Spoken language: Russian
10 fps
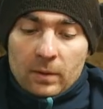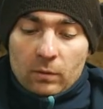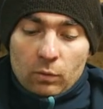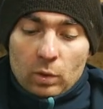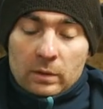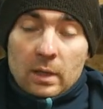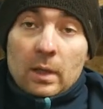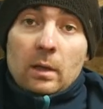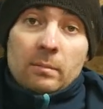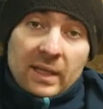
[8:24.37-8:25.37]
Вот.
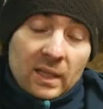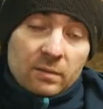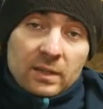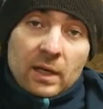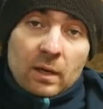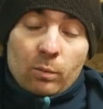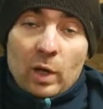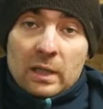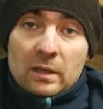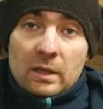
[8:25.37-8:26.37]
Макитовские
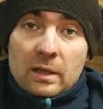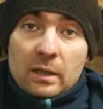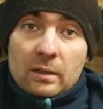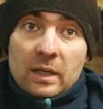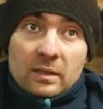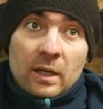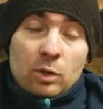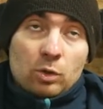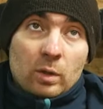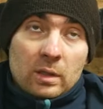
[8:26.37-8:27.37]
аккумуляторы, я знаю,
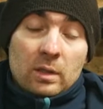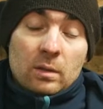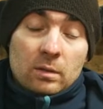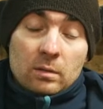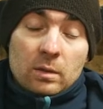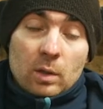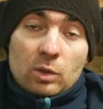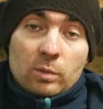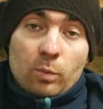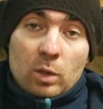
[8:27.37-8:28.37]
что они,
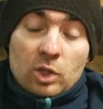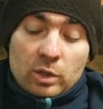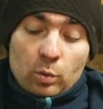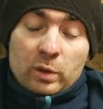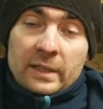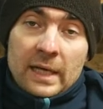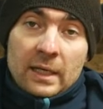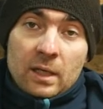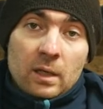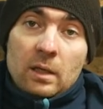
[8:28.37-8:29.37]
короче, больше дают
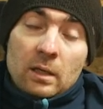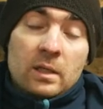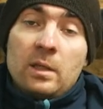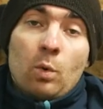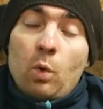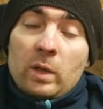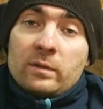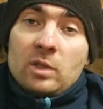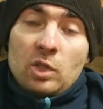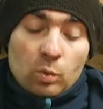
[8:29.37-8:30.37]
энергии и не, не уходят в
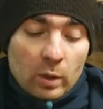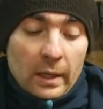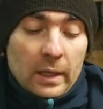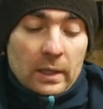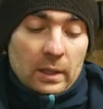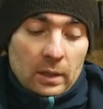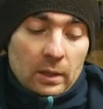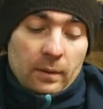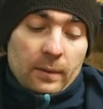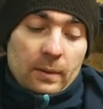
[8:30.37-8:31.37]
защиту.
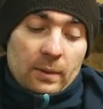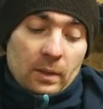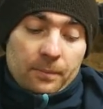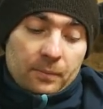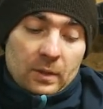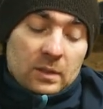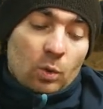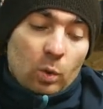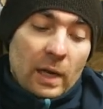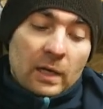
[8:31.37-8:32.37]
И эм,
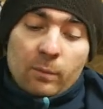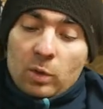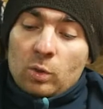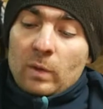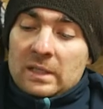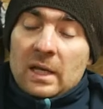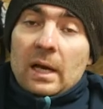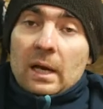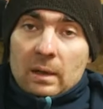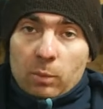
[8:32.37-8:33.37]
циркулярка будет у вас
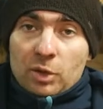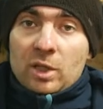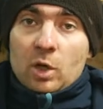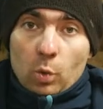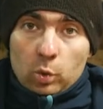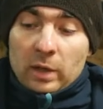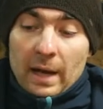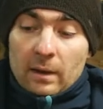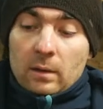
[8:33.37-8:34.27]
работать круто.